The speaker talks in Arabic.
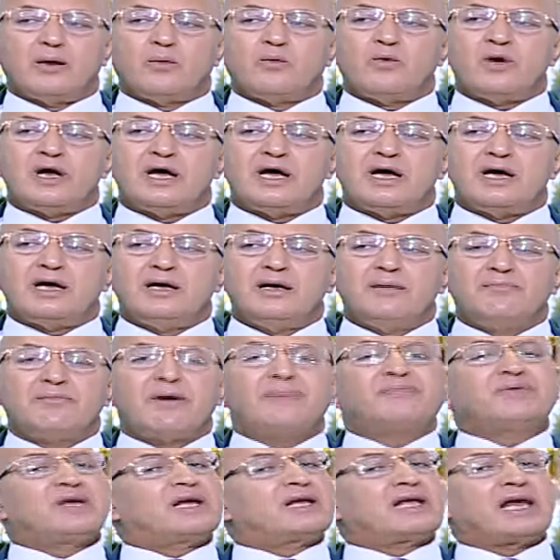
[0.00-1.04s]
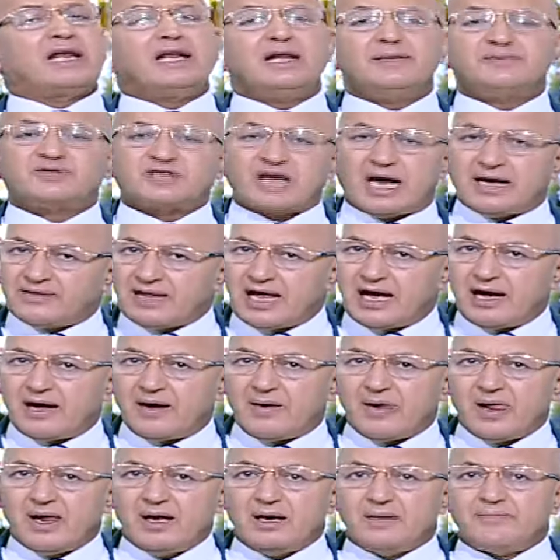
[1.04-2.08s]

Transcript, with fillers: وما بتتكلمش عنها